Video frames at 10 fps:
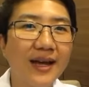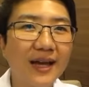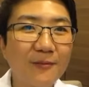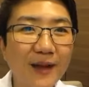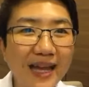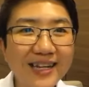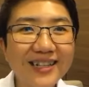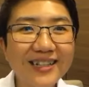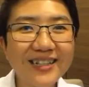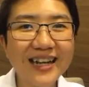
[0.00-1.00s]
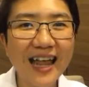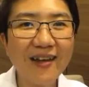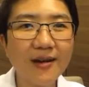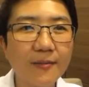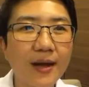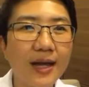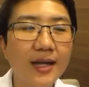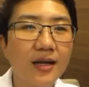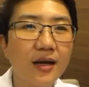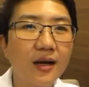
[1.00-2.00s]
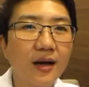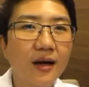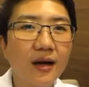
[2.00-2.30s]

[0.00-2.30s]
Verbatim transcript: เห็นไหมครึ่งหนึ่งแล้วเห็นไหมเอ